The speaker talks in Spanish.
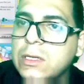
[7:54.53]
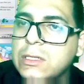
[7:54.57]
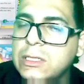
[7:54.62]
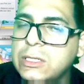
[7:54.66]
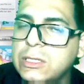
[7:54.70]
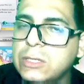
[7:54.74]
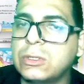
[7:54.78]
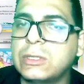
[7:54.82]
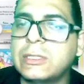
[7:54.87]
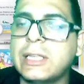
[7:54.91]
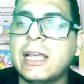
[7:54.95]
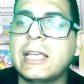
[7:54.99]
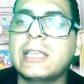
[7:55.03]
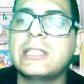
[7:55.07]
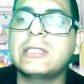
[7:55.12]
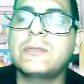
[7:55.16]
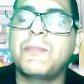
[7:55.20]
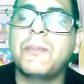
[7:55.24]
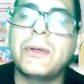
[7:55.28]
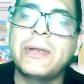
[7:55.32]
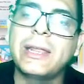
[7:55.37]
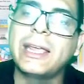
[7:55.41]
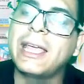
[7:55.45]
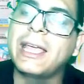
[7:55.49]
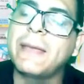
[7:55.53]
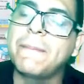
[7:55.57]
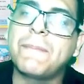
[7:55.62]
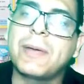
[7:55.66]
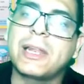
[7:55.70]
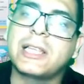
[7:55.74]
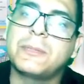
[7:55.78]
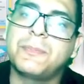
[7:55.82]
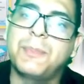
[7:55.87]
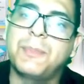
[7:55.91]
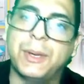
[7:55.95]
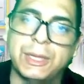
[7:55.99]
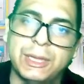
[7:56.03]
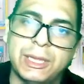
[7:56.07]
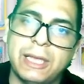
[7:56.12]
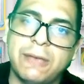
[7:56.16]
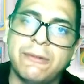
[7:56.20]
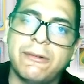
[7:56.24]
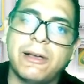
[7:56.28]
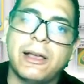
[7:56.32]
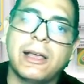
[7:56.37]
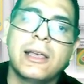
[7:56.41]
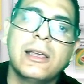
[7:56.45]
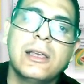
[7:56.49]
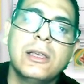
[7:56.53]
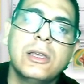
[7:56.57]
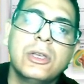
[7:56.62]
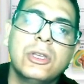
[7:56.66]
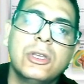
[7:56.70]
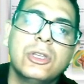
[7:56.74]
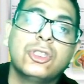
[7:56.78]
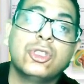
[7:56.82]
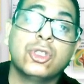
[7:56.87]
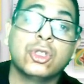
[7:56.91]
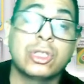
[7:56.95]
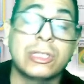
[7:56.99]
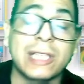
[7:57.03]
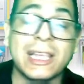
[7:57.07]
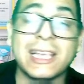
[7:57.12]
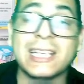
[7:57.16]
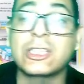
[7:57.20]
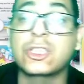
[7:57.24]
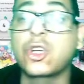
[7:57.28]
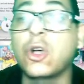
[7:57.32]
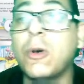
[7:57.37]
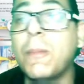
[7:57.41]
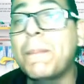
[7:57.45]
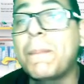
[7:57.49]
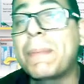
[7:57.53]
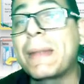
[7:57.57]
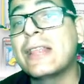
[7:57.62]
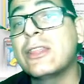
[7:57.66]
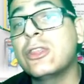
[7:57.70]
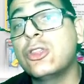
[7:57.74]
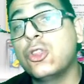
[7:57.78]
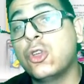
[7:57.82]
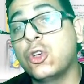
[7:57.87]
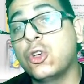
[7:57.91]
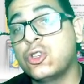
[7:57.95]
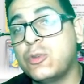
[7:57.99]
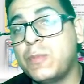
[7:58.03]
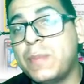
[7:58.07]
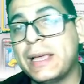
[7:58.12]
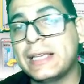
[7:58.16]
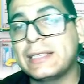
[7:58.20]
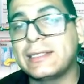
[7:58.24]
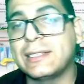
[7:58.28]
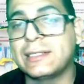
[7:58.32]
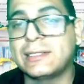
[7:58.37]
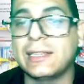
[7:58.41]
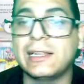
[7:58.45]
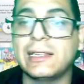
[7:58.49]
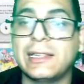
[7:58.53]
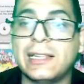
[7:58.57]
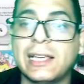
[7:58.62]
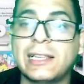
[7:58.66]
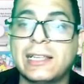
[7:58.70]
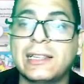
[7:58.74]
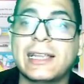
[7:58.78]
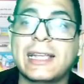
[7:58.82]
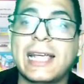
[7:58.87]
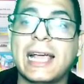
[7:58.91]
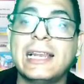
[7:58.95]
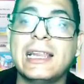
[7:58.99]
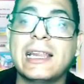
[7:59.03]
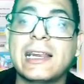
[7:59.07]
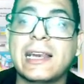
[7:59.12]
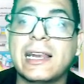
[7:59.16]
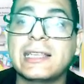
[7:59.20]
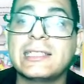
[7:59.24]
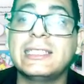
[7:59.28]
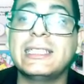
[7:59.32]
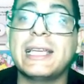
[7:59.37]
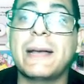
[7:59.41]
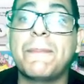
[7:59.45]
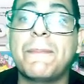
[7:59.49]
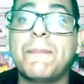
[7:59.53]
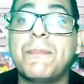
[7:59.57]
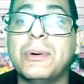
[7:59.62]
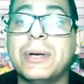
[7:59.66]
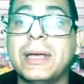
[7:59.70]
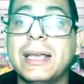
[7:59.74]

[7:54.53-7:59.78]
si ustedes ponen en perspectiva, si ustedes compran dos veces el deck de Cali Rex, ya